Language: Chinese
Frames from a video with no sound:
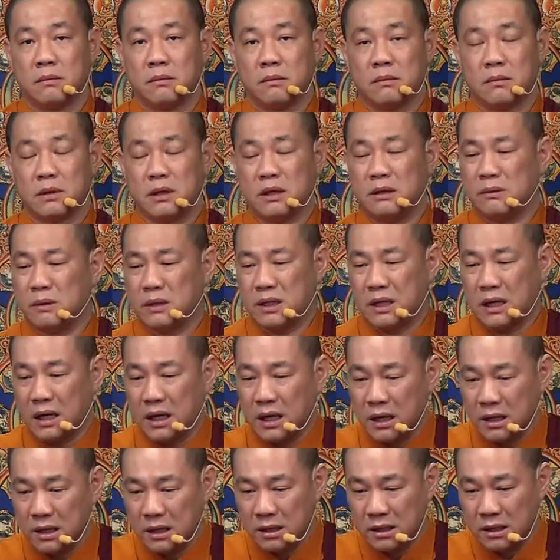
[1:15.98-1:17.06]
因为
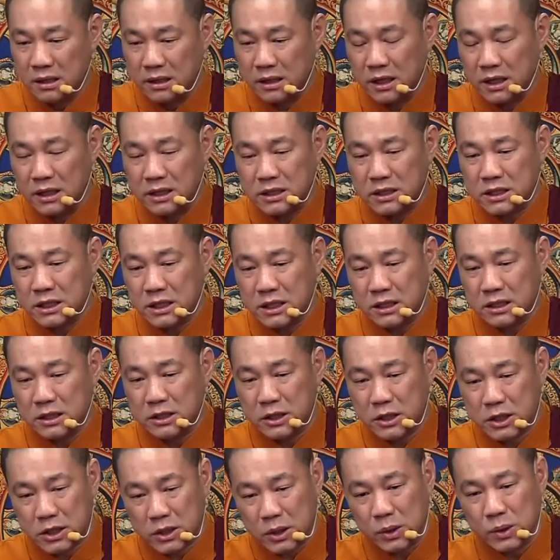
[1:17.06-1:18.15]
他年轻
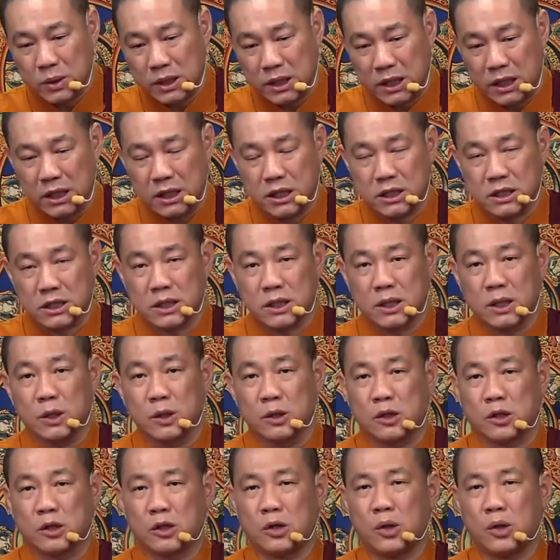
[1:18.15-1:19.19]
中年的时候，